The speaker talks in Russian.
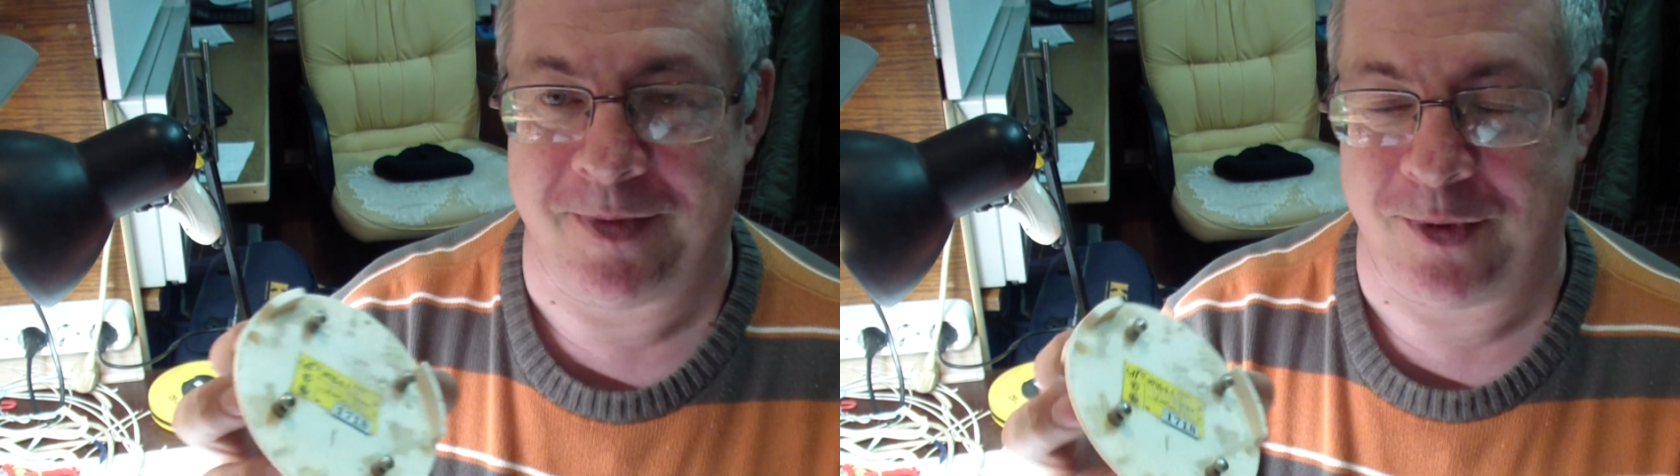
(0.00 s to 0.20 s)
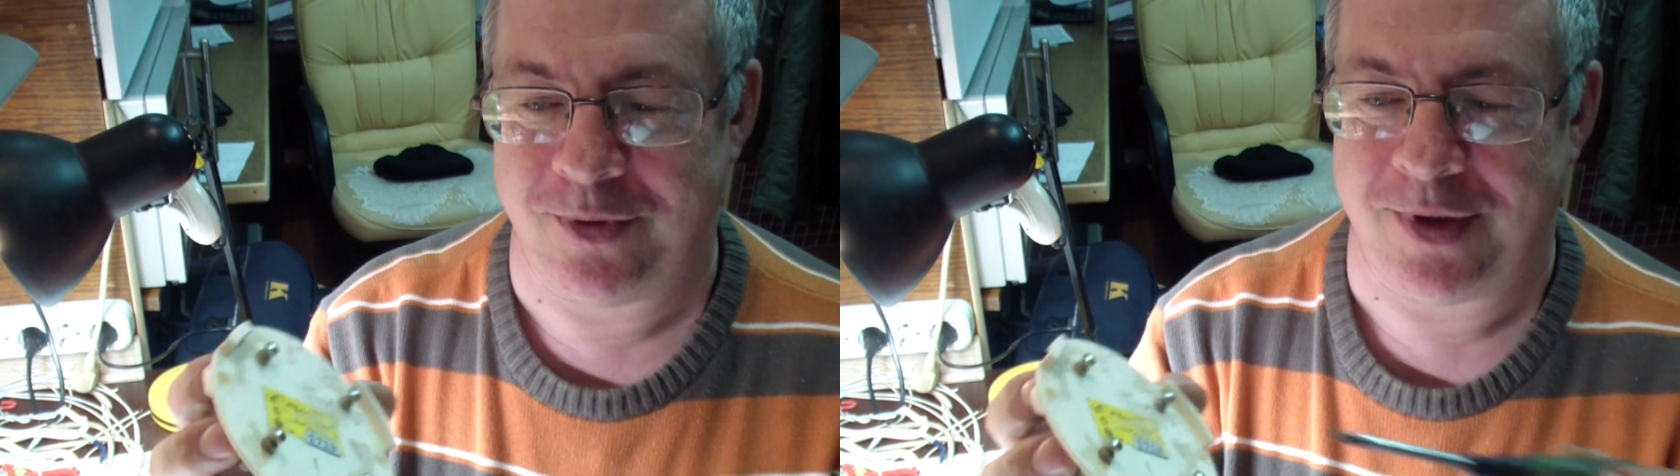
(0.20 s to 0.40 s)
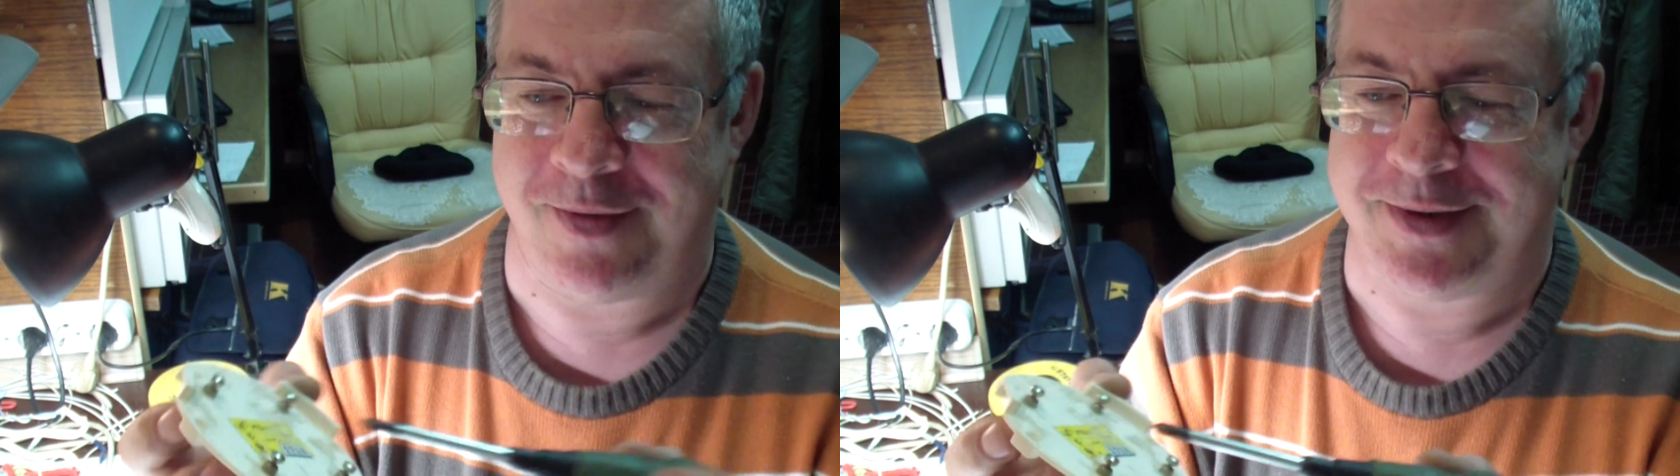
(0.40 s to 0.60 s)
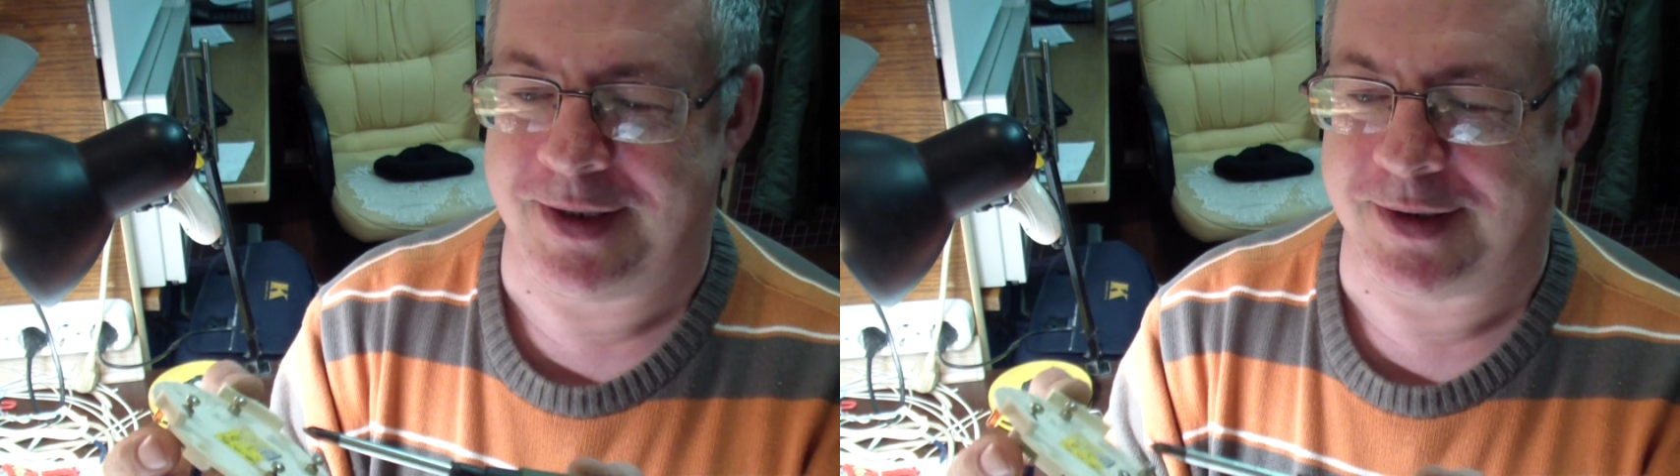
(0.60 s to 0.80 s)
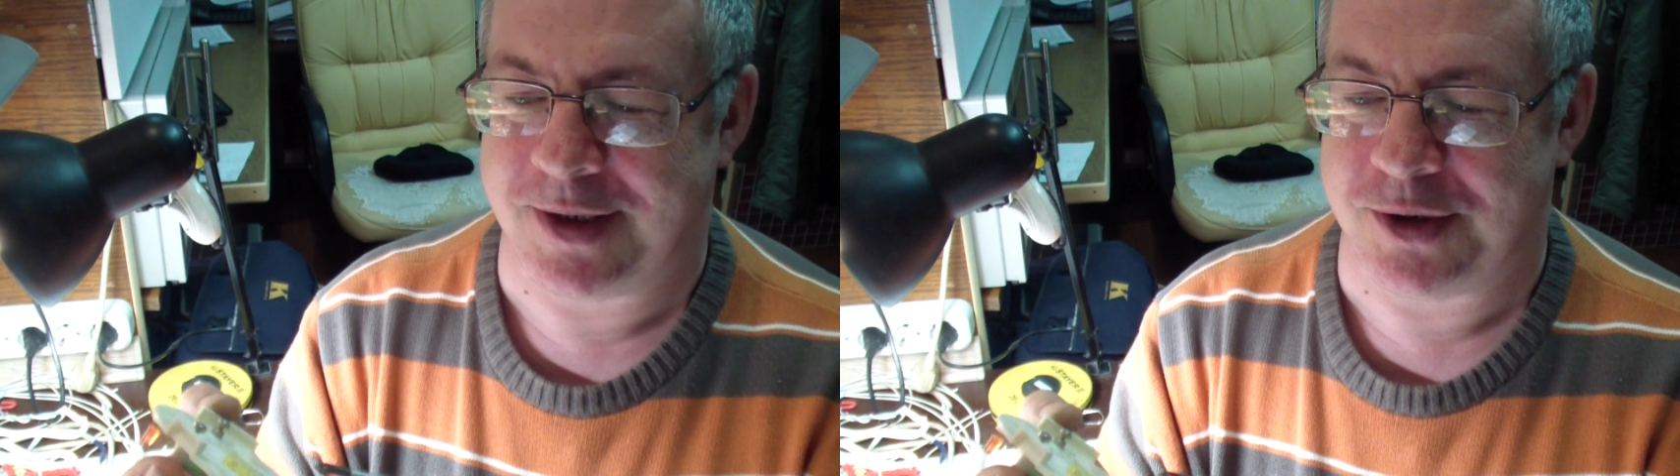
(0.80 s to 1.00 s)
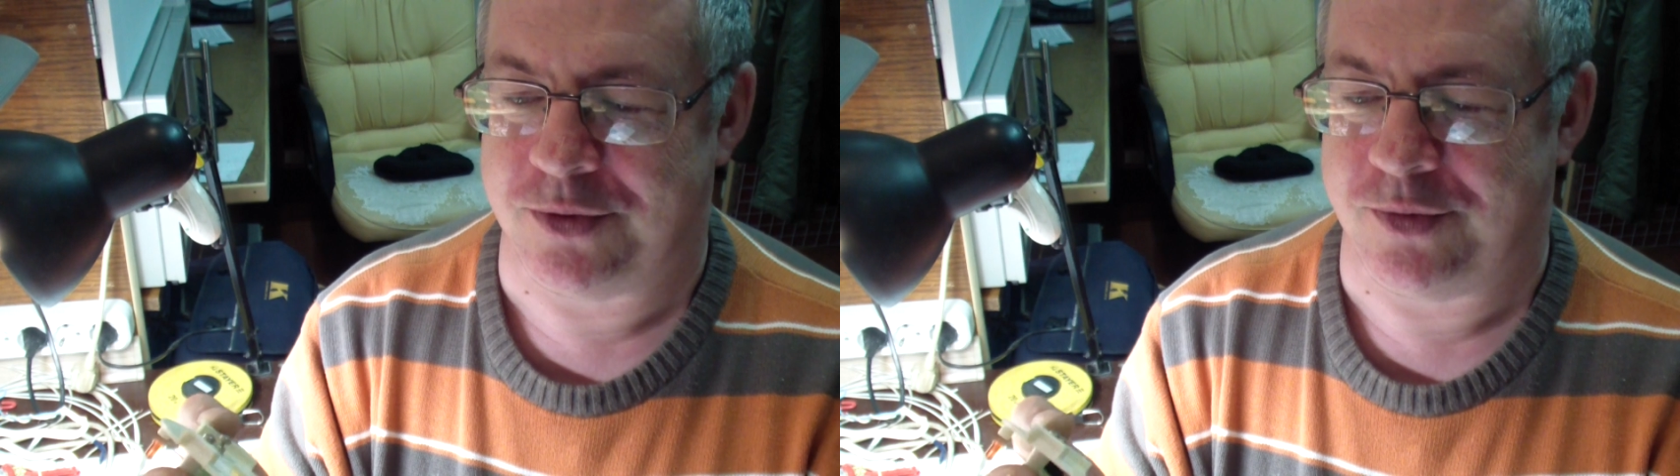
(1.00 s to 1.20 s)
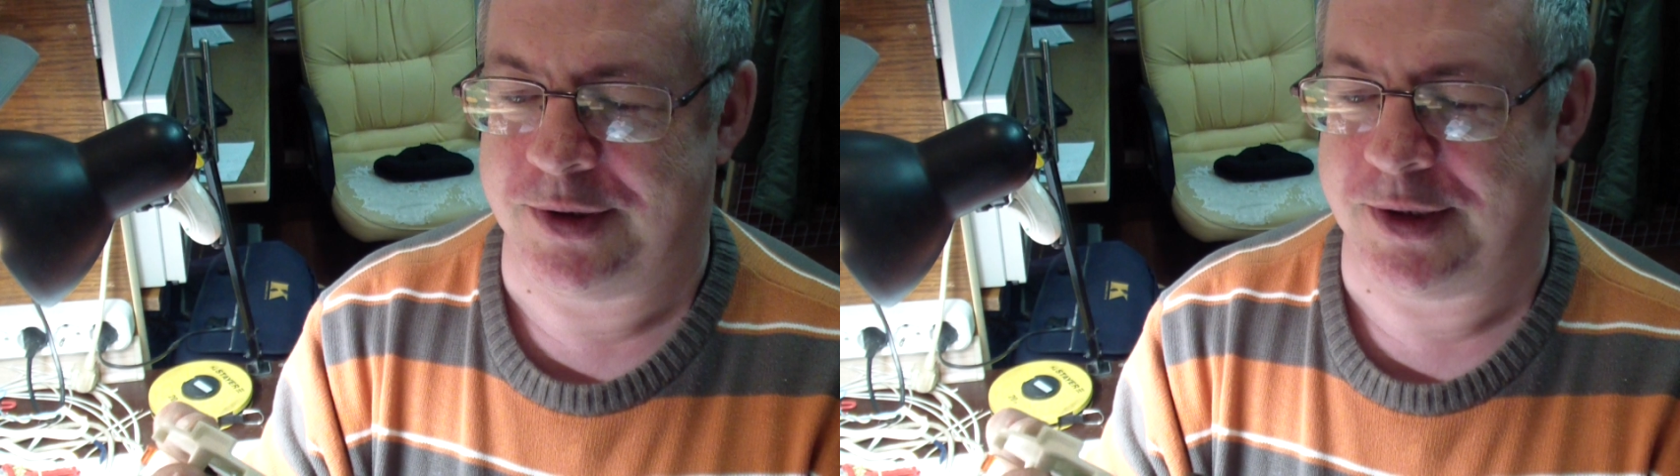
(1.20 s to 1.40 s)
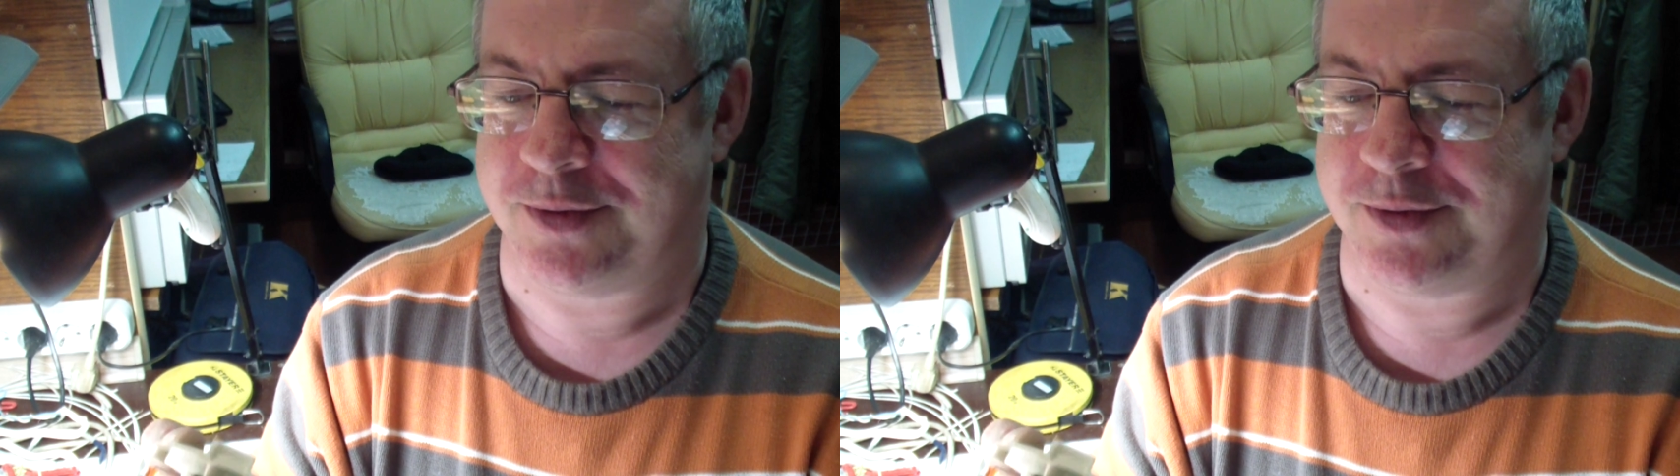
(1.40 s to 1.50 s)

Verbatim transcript: Ну, для всех скажу. Вот здесь